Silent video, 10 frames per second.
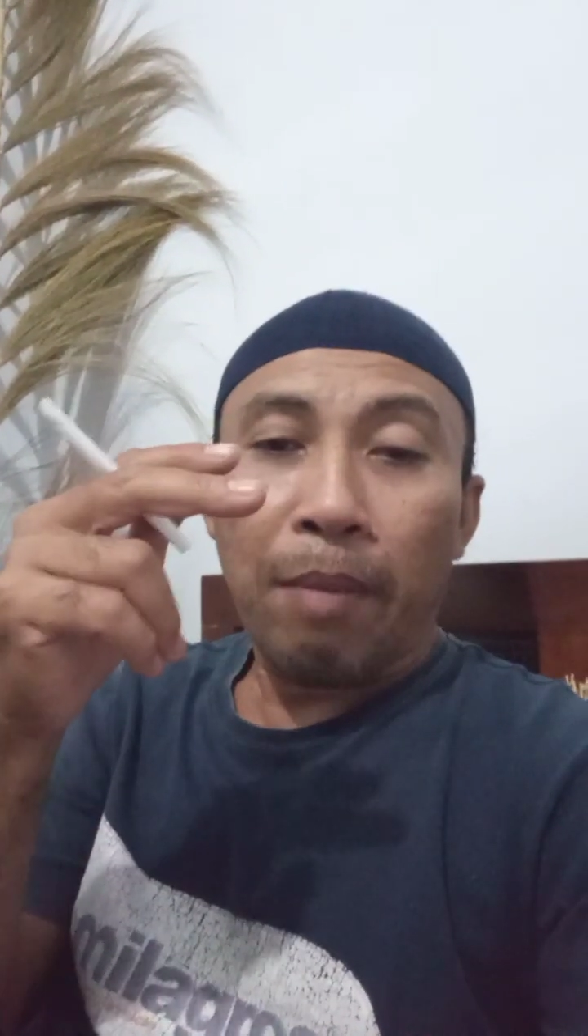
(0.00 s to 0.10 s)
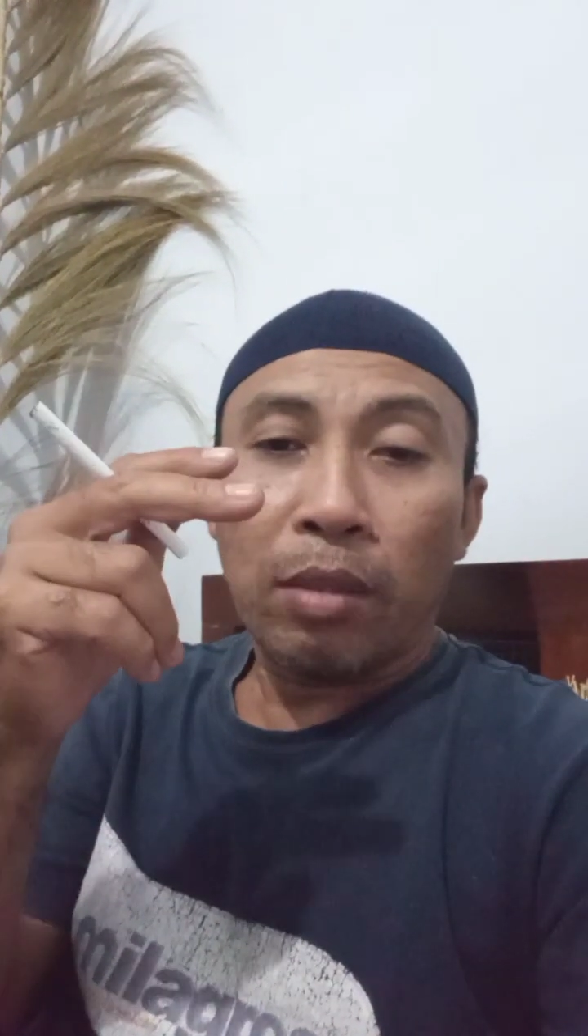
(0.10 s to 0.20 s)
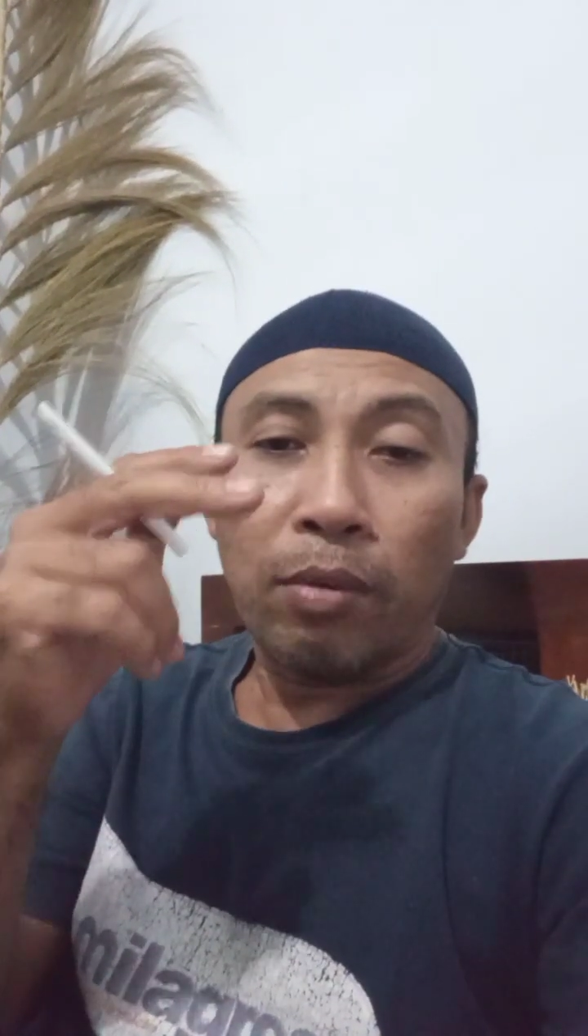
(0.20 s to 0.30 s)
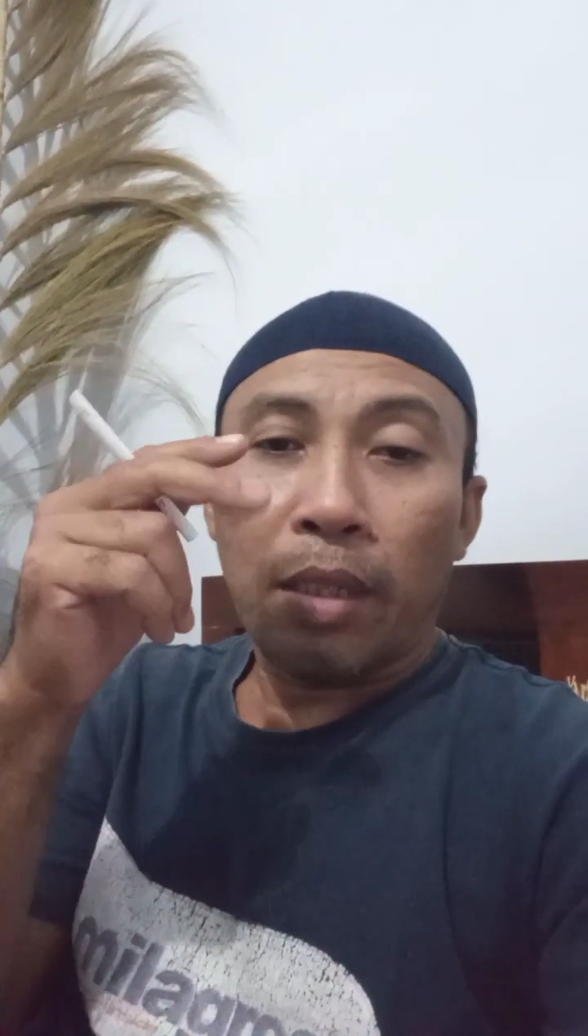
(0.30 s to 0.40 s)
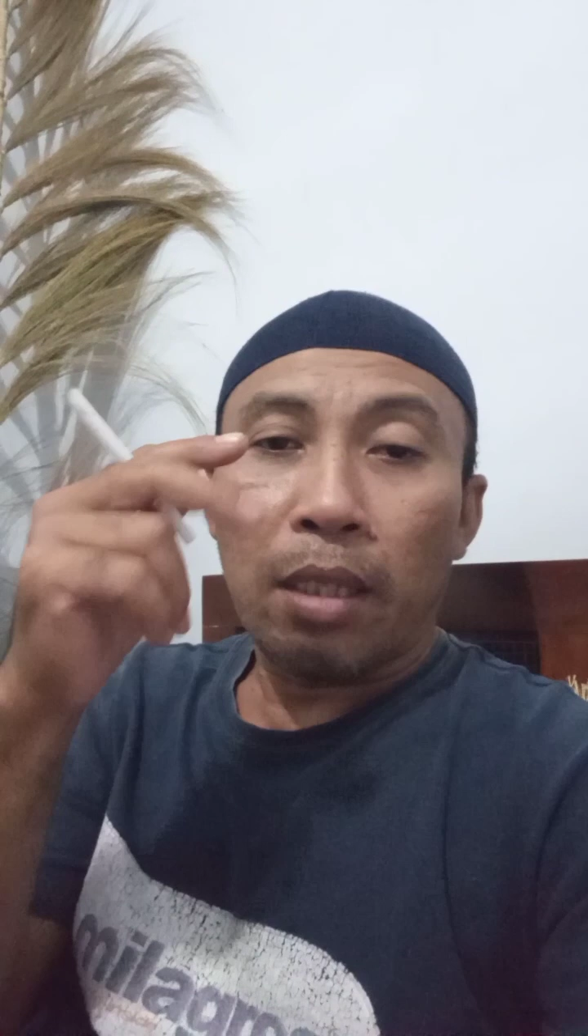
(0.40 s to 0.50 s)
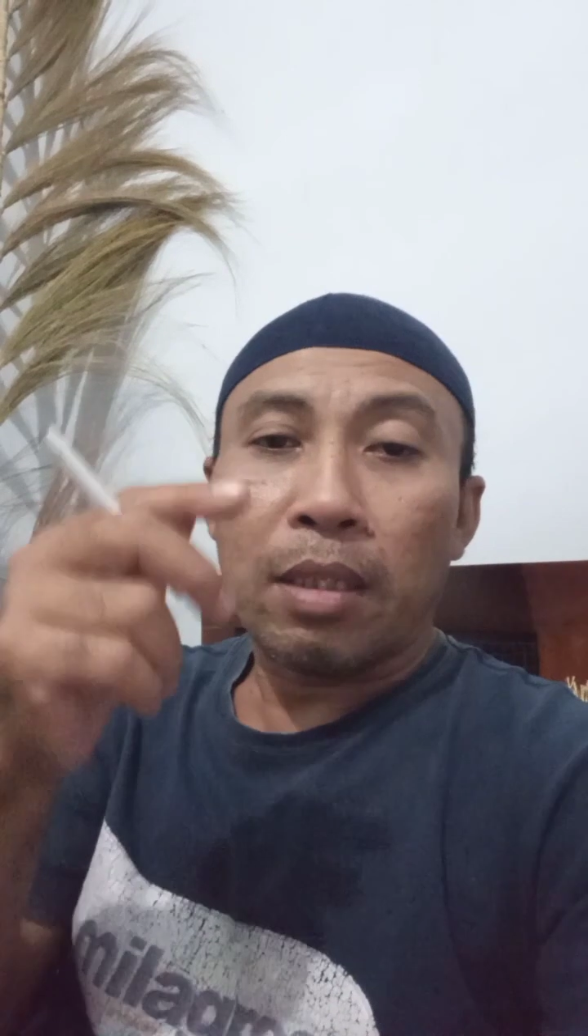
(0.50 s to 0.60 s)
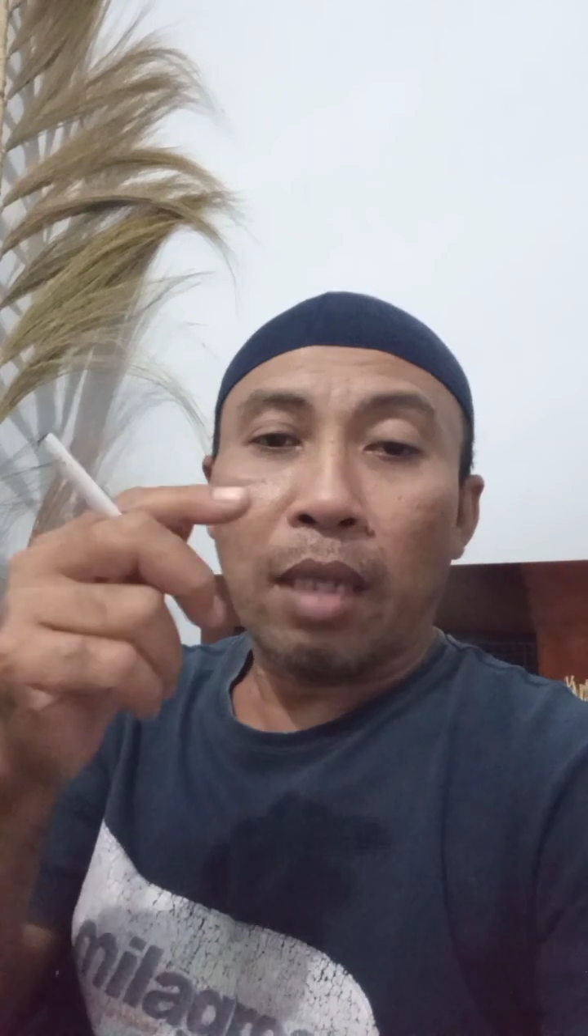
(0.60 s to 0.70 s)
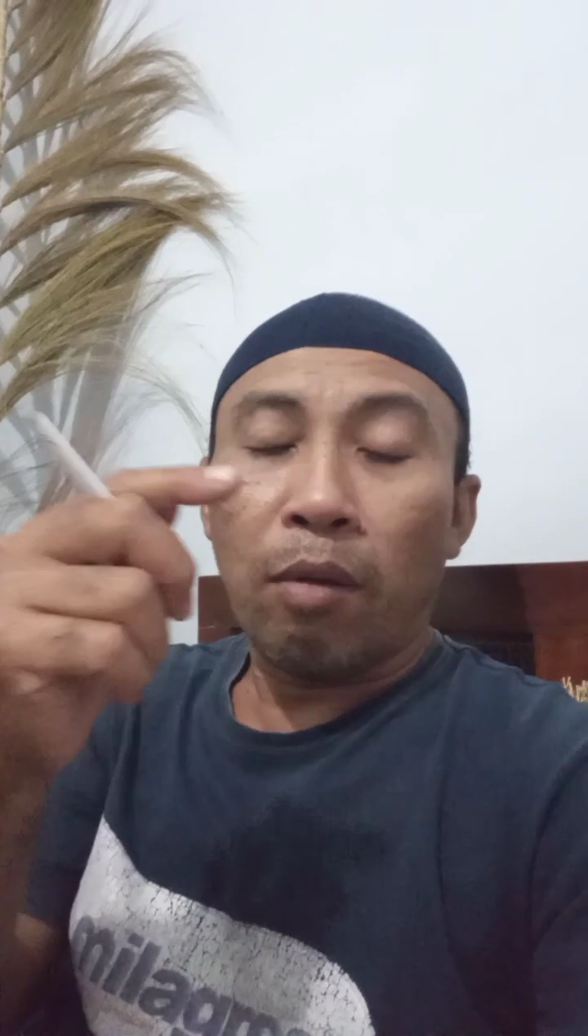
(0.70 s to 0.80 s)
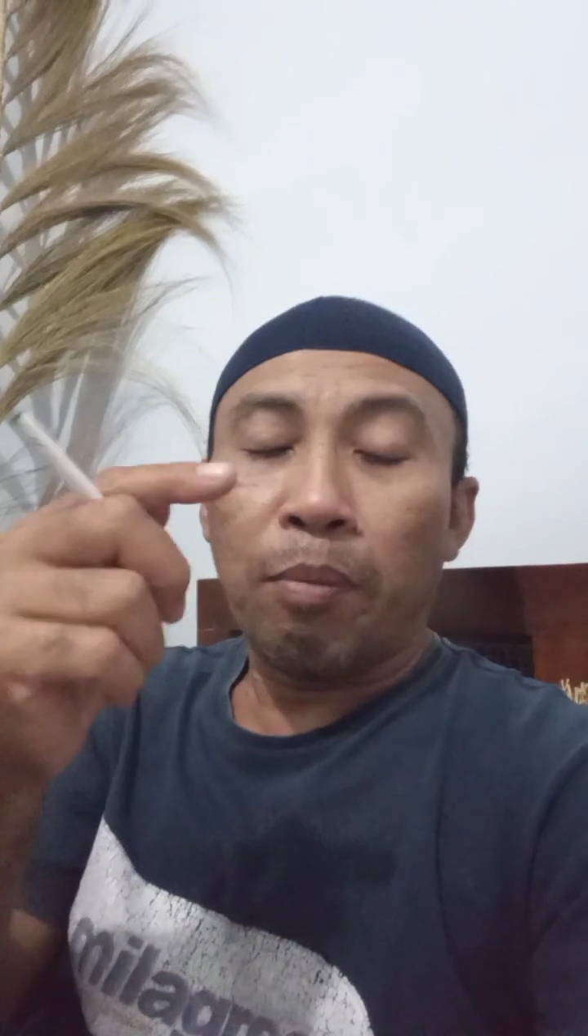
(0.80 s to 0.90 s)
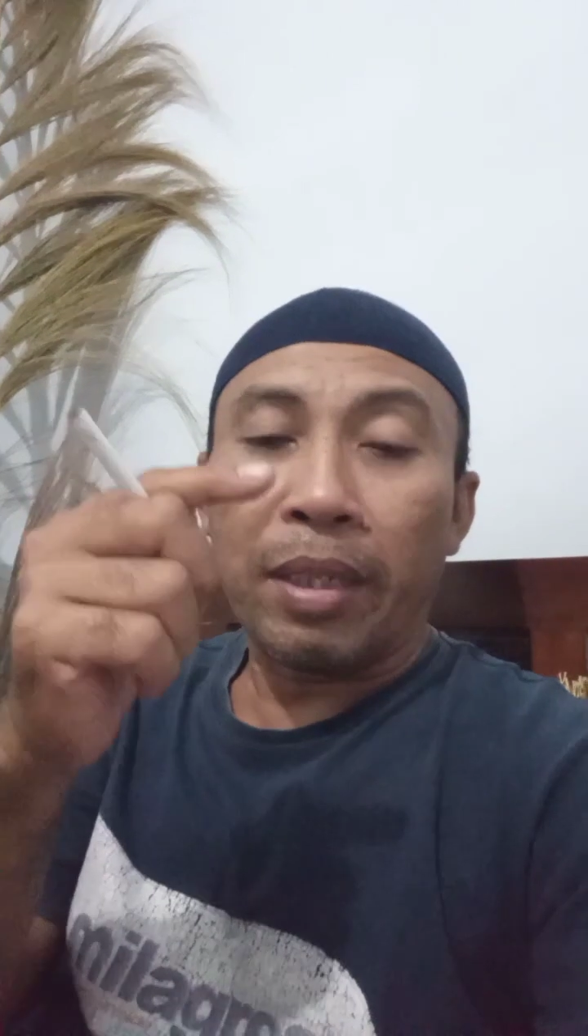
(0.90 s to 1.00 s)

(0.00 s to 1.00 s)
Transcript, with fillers: masuk dia selalu